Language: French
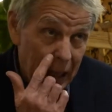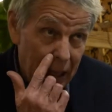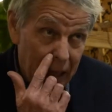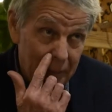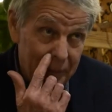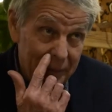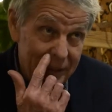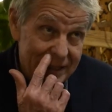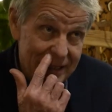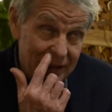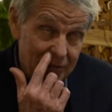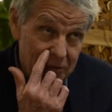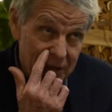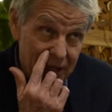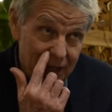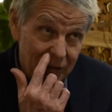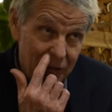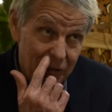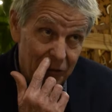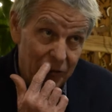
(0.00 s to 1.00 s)
après
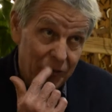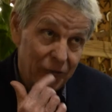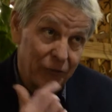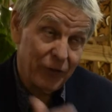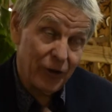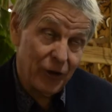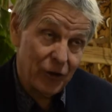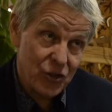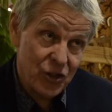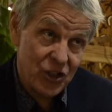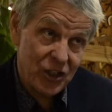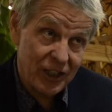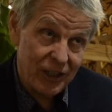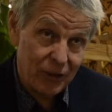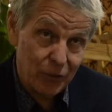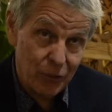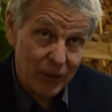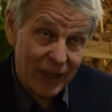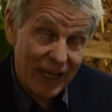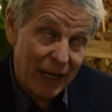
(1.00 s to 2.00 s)
avoir
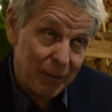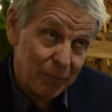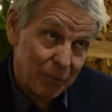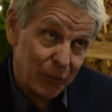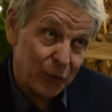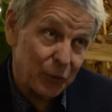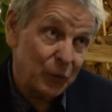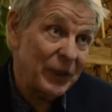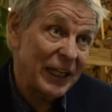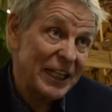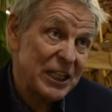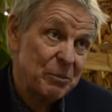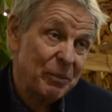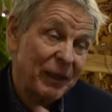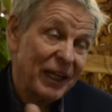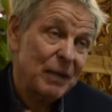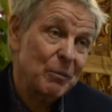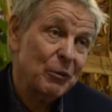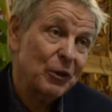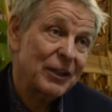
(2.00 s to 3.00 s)
franchi le cap d'une
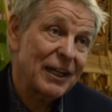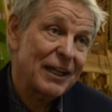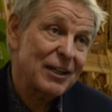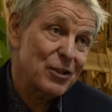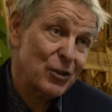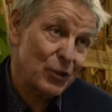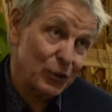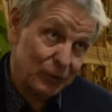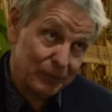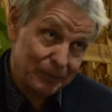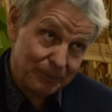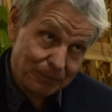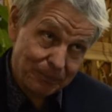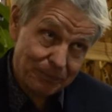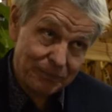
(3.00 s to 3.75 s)
expérimentation